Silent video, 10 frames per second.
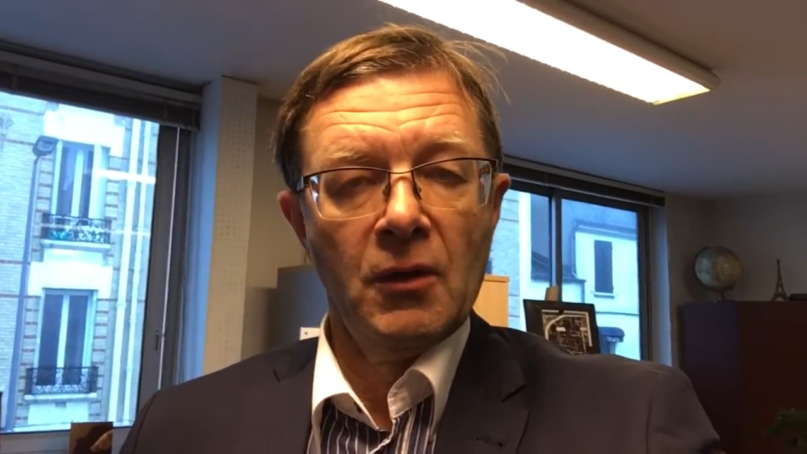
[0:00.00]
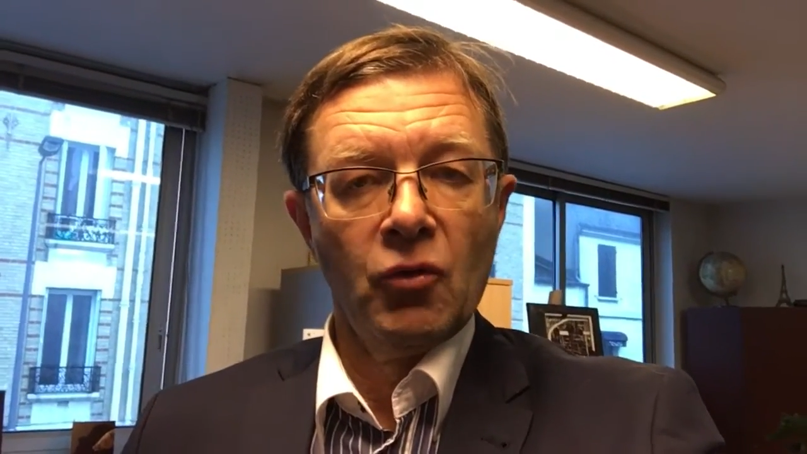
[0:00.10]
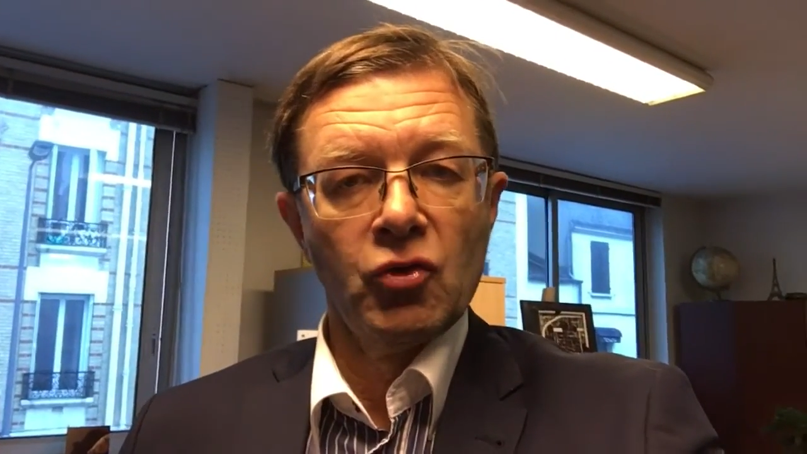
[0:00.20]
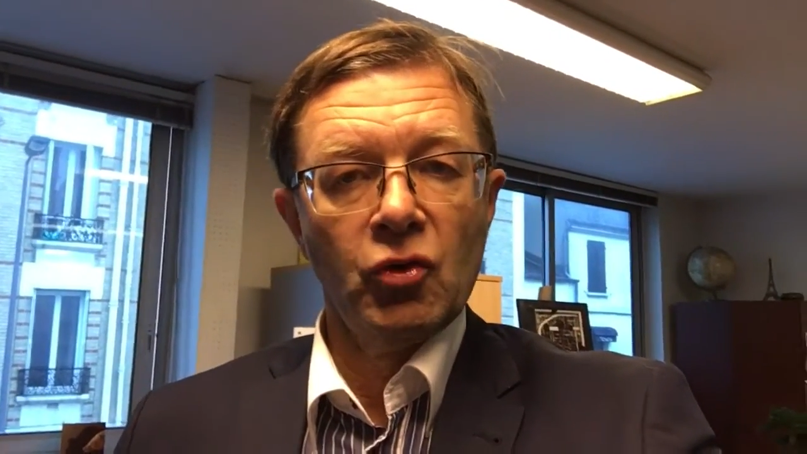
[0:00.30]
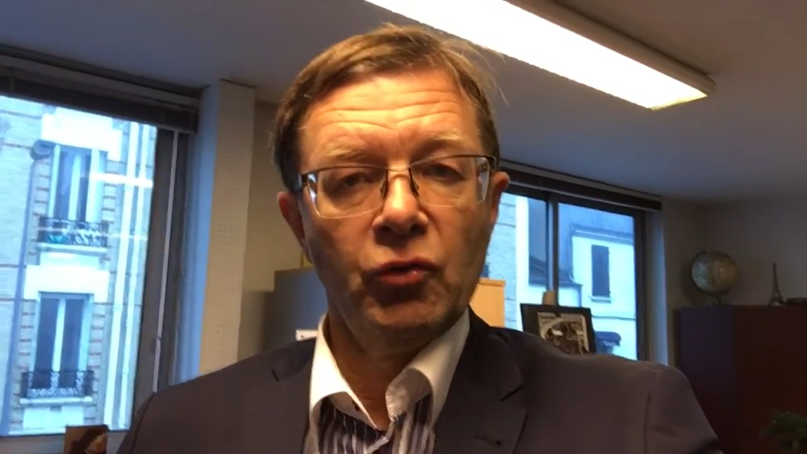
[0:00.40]

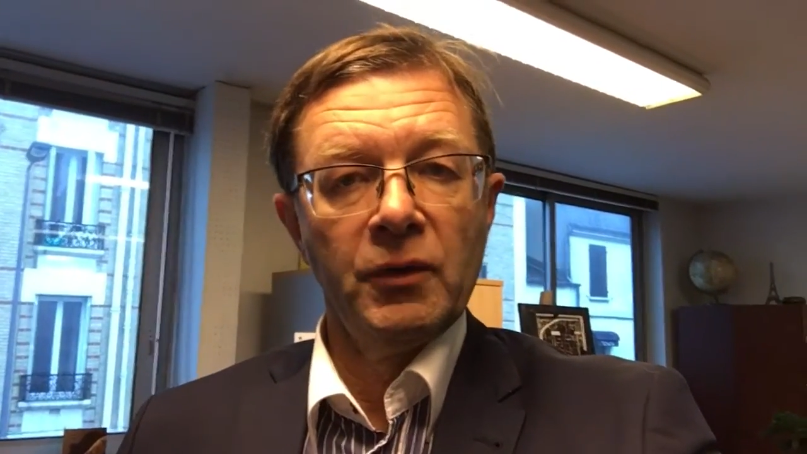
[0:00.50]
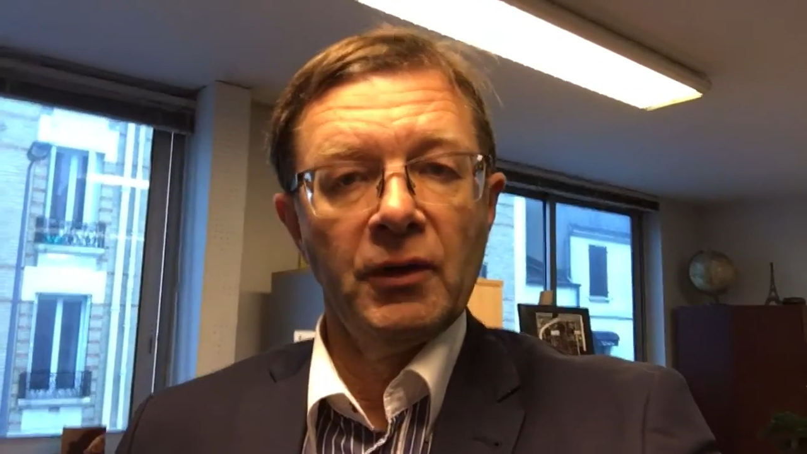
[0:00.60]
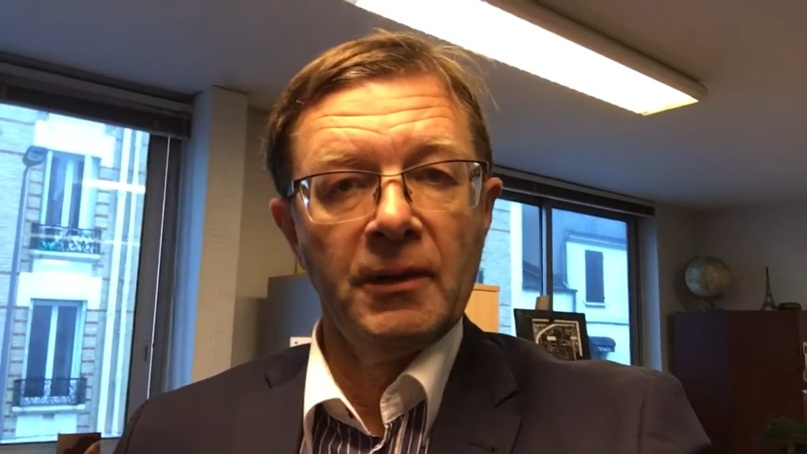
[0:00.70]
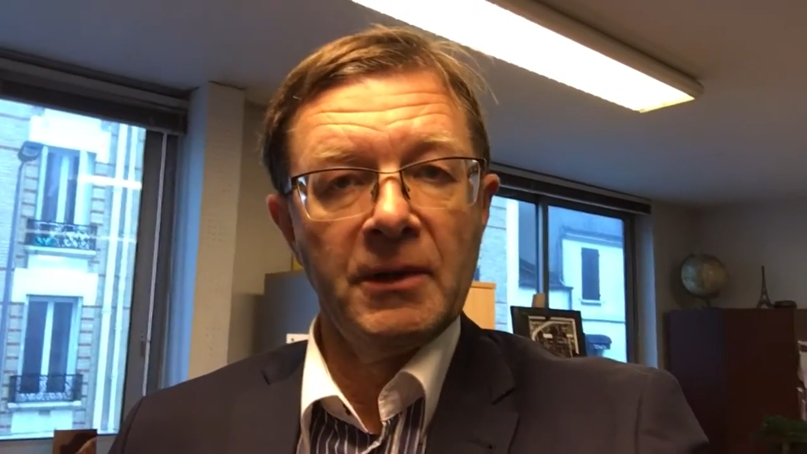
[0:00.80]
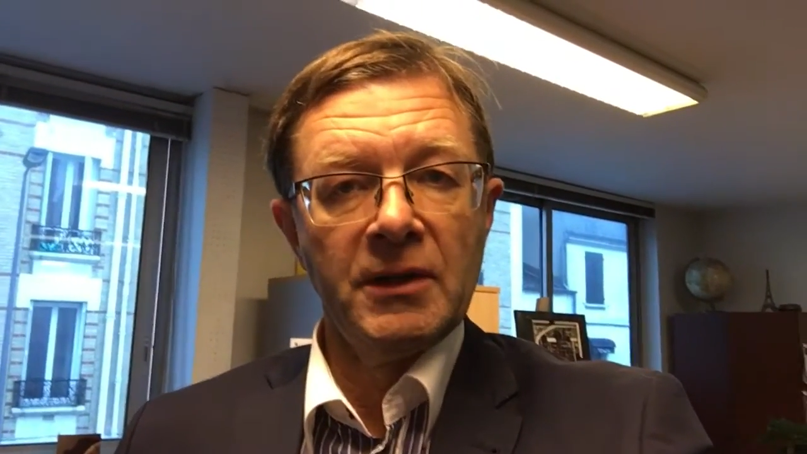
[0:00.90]
aujourd'hui
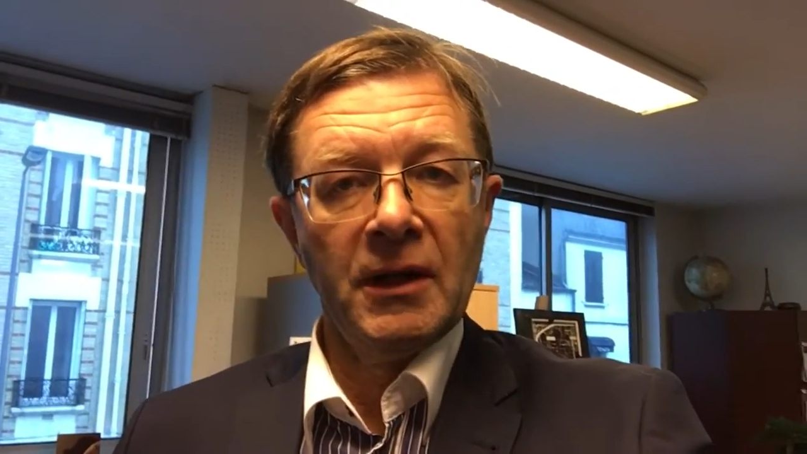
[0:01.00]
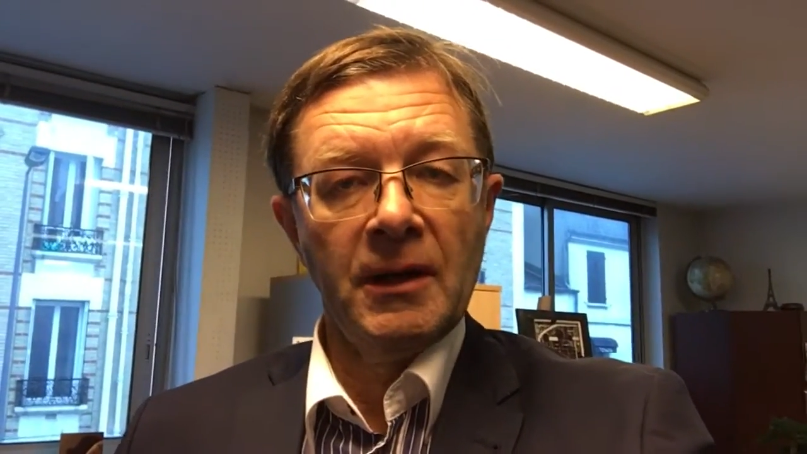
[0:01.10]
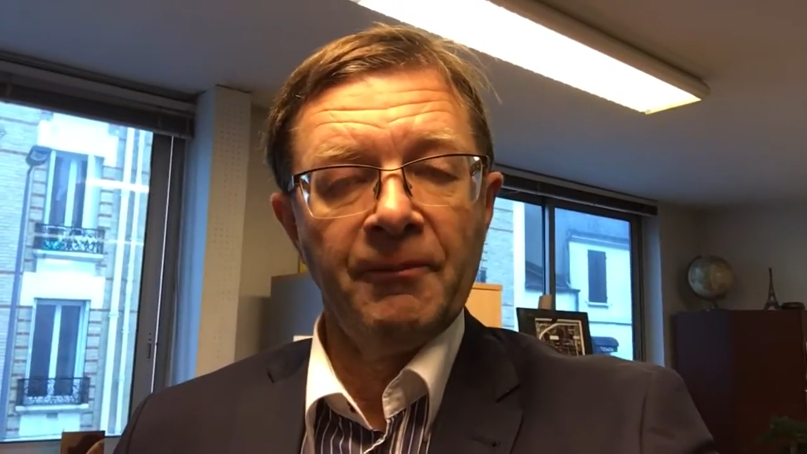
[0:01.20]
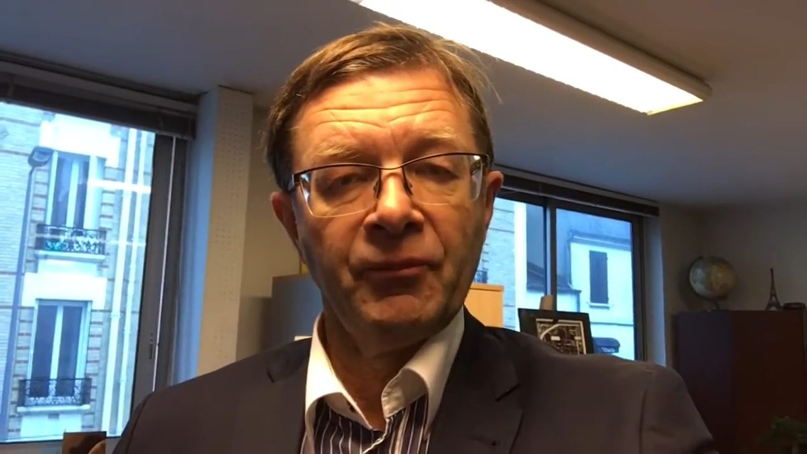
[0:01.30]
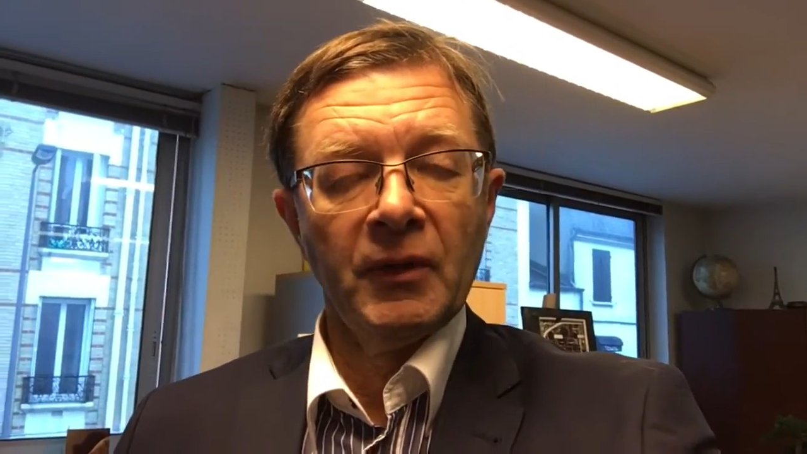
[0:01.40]
dans les médias.